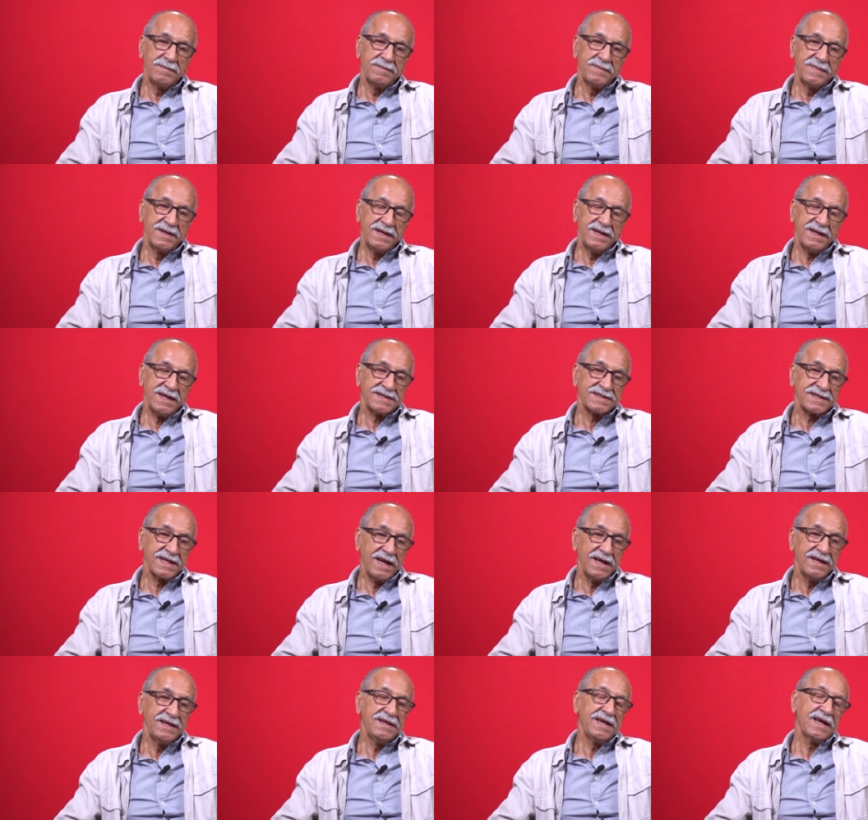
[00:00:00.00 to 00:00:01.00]

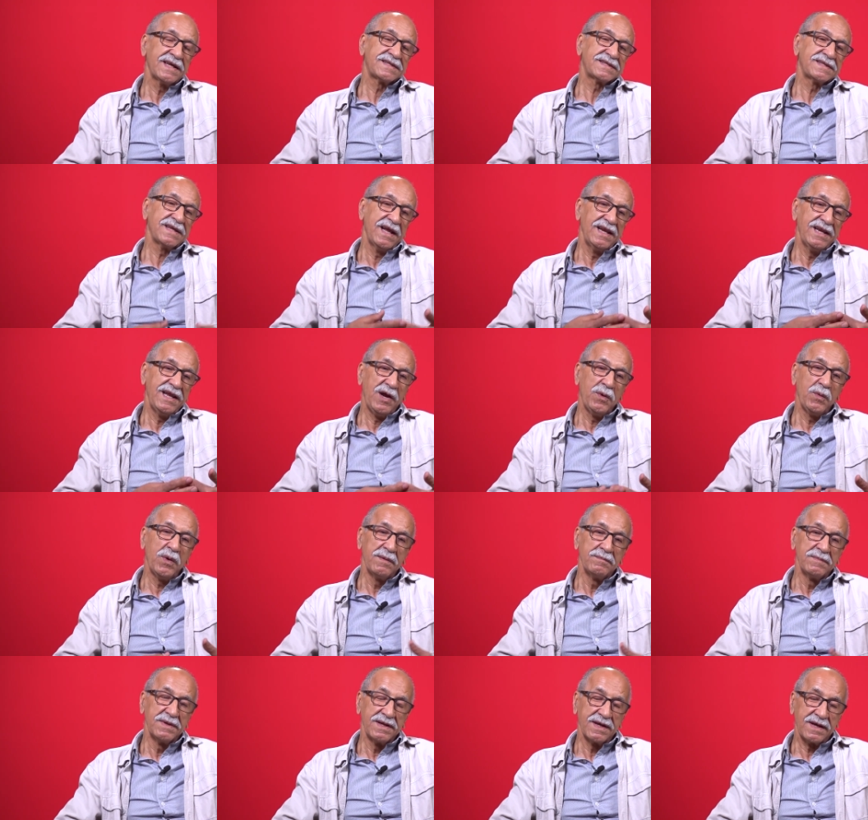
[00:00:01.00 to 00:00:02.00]
للاحصائيات تاع
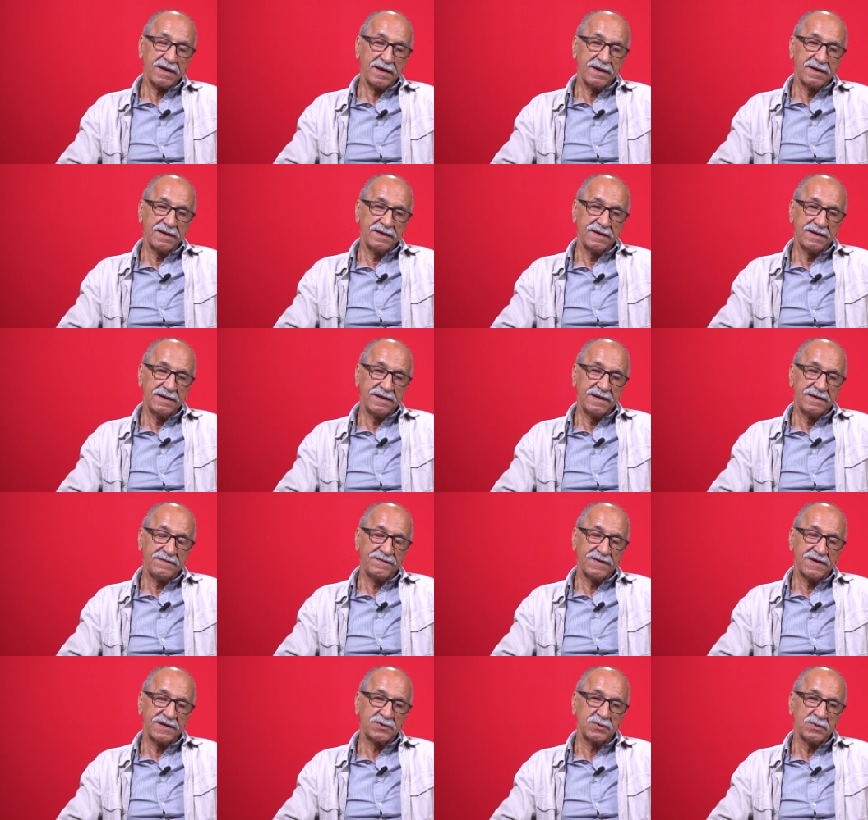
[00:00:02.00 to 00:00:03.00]
العوام اللي اللي
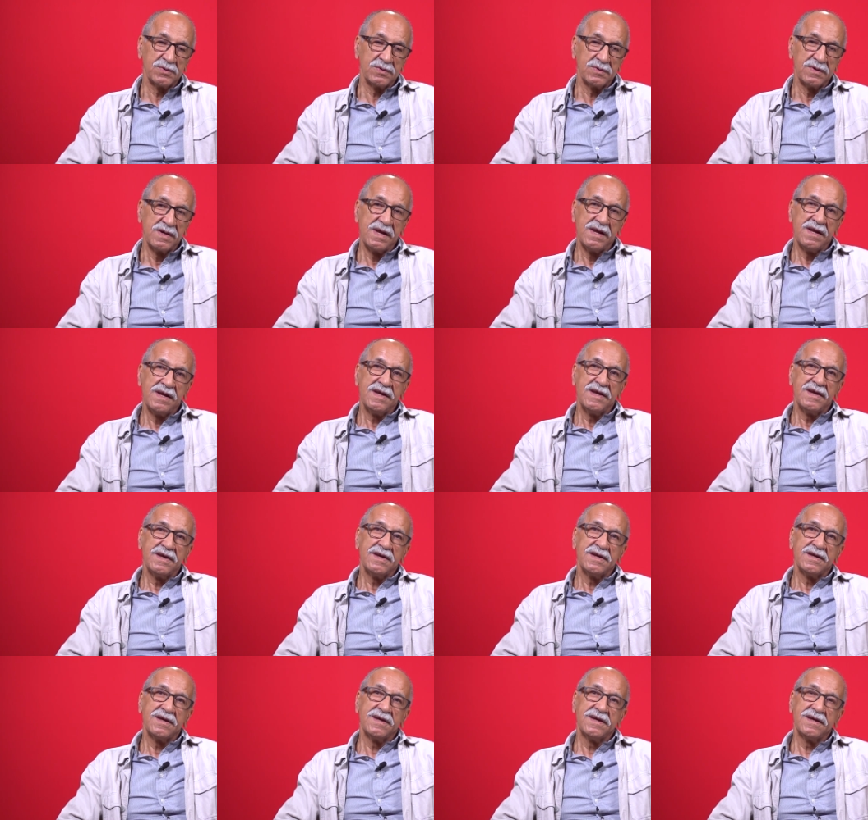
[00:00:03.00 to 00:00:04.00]
فاتوا
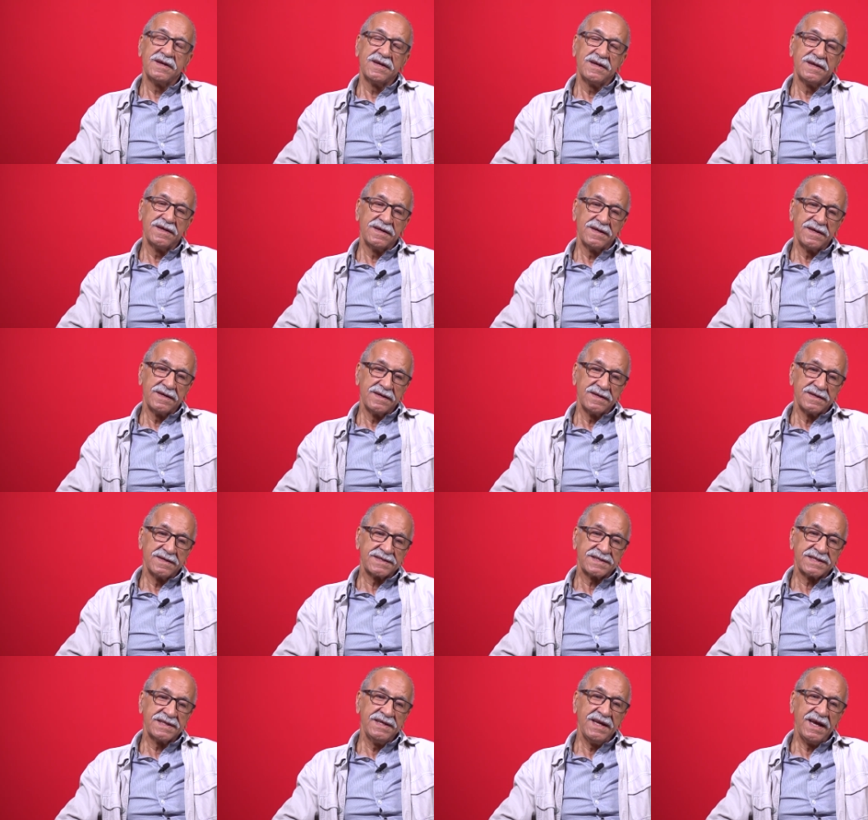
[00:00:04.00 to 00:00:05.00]
آه،
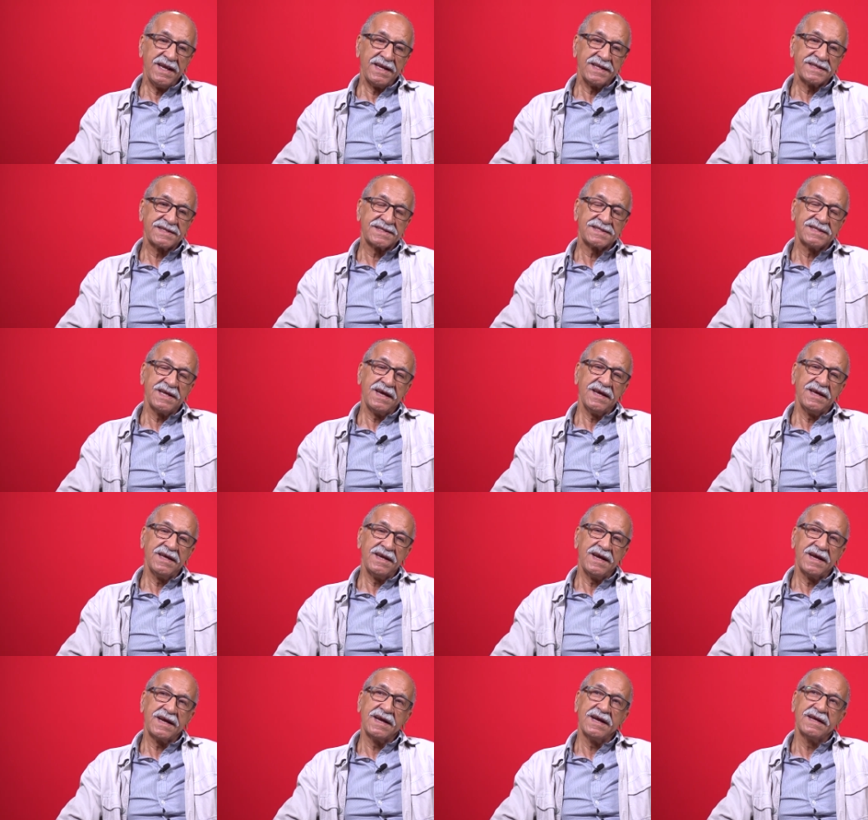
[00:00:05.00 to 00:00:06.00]
السيارات
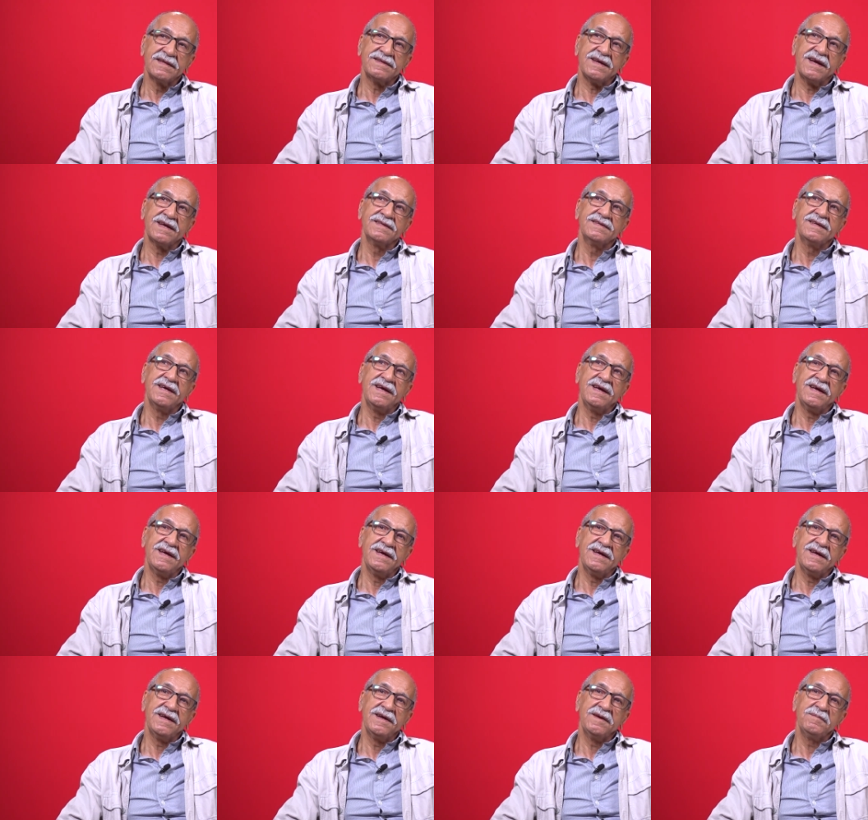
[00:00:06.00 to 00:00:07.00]
الصغيره كانت
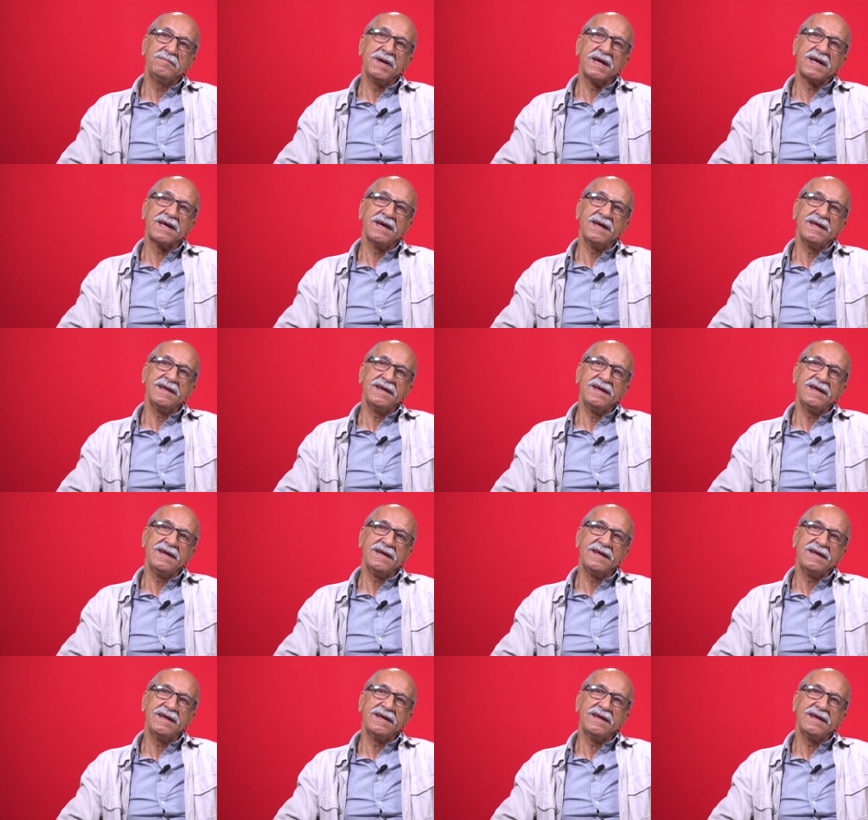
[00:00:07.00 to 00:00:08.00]
عندها مكانه
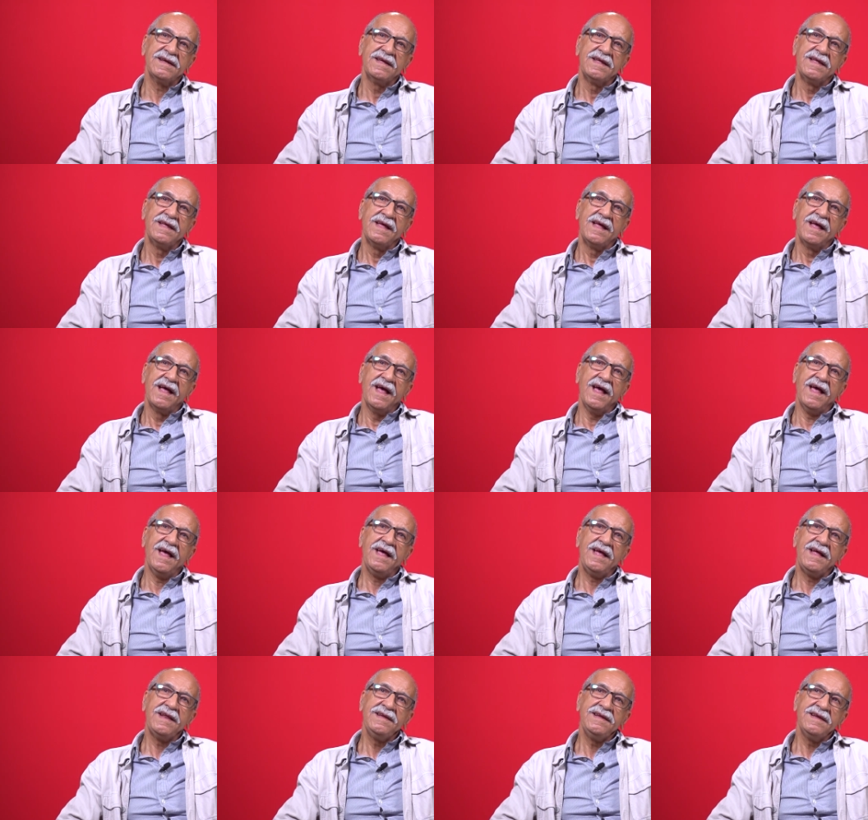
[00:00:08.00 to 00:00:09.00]

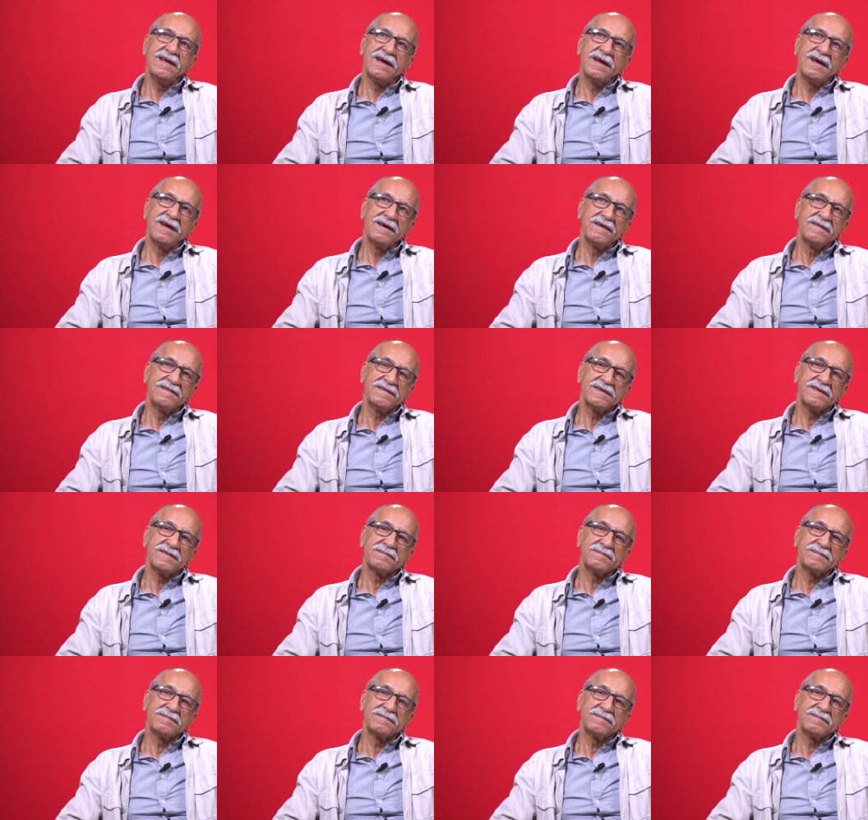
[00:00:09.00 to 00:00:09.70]
عاليه